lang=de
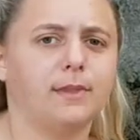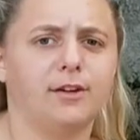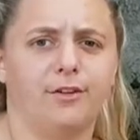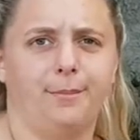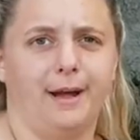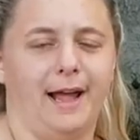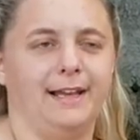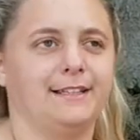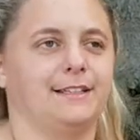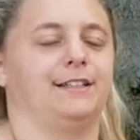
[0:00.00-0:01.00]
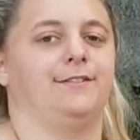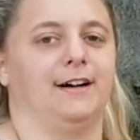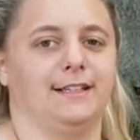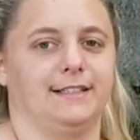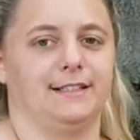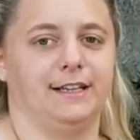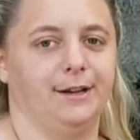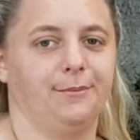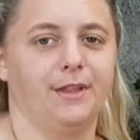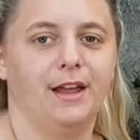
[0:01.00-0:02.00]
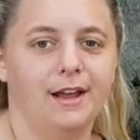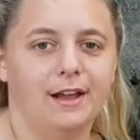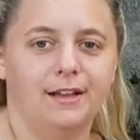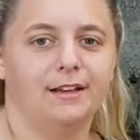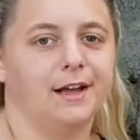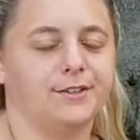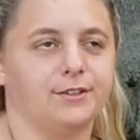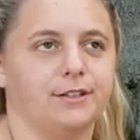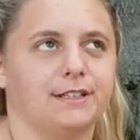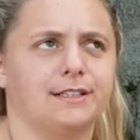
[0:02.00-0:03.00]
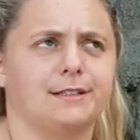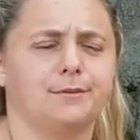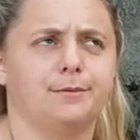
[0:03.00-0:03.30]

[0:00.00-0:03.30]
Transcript: Vom Preis, ich weiß nicht. Also das